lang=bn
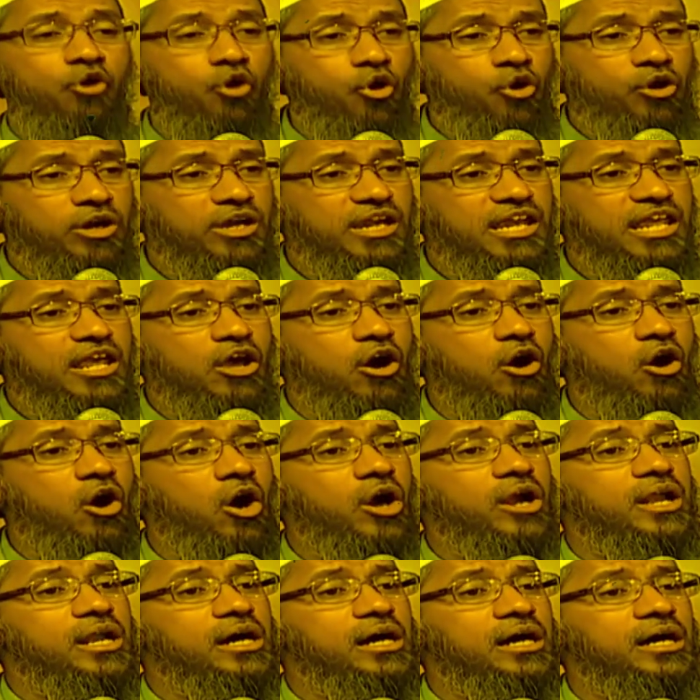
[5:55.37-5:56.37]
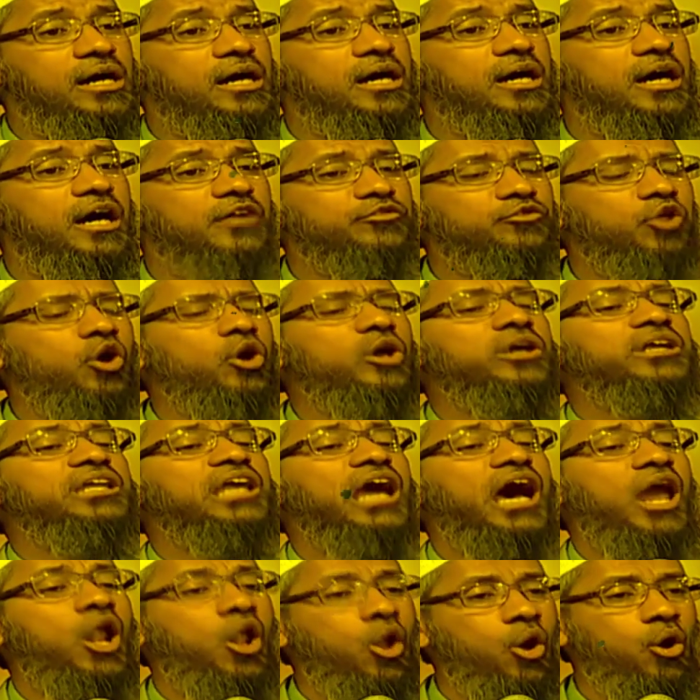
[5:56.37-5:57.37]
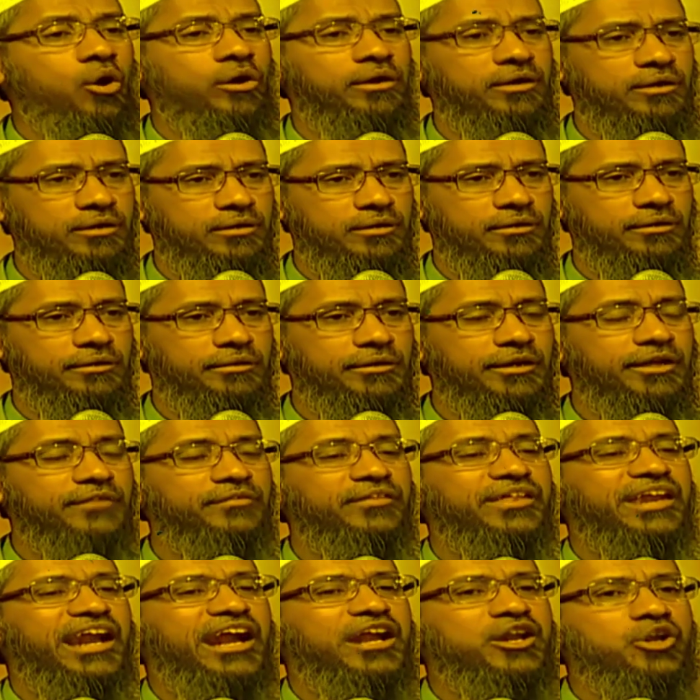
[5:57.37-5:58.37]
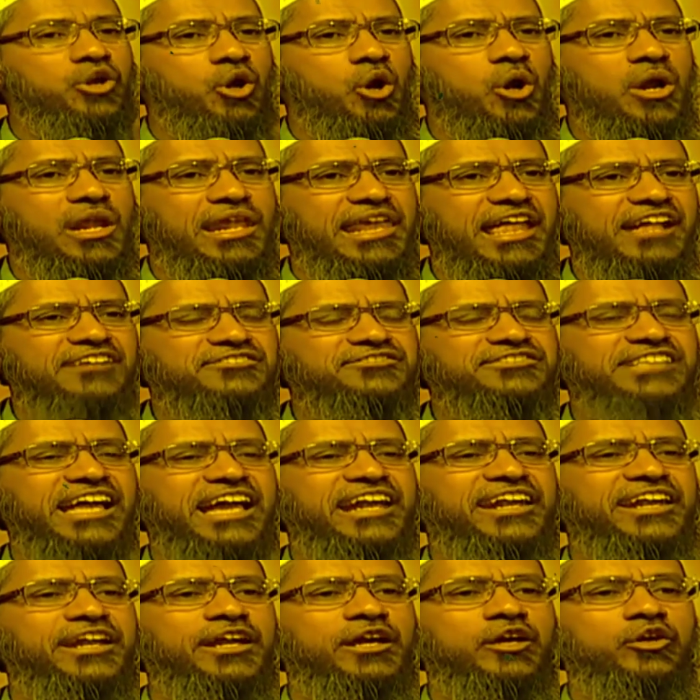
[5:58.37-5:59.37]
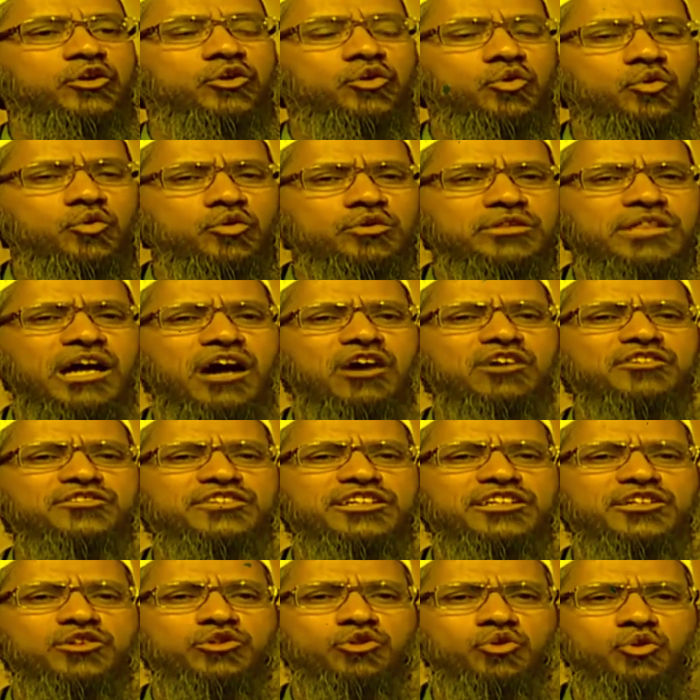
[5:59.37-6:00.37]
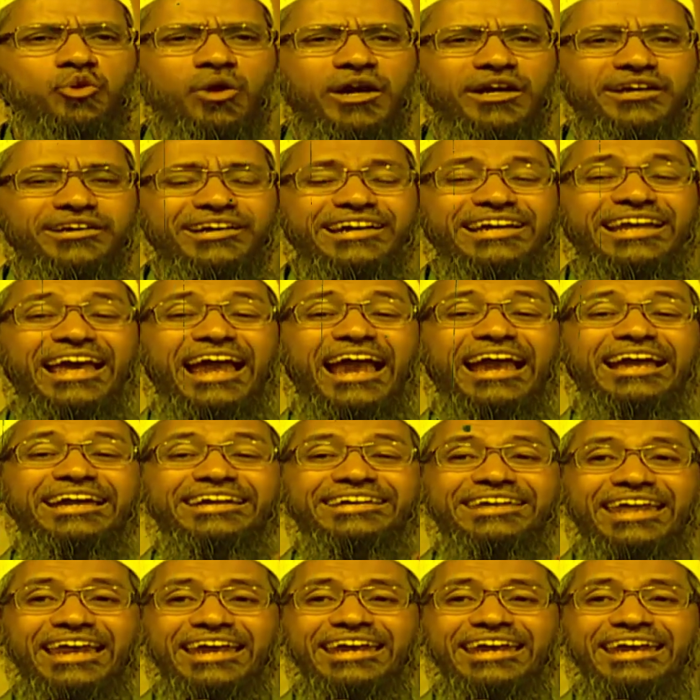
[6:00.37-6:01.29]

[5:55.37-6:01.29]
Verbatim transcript: আর শুধুমাত্র তার তদারকিতে দুই হাজার দুইশো দশটা হাদিস